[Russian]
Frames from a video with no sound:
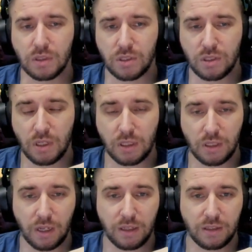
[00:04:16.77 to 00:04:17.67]
точнее,
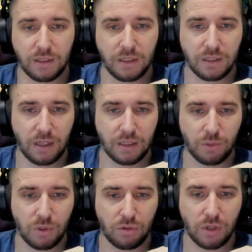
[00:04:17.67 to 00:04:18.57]
на, не на этом
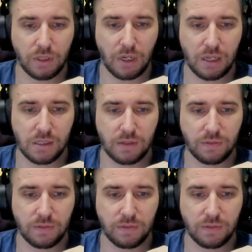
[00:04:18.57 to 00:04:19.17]
герое, а на расте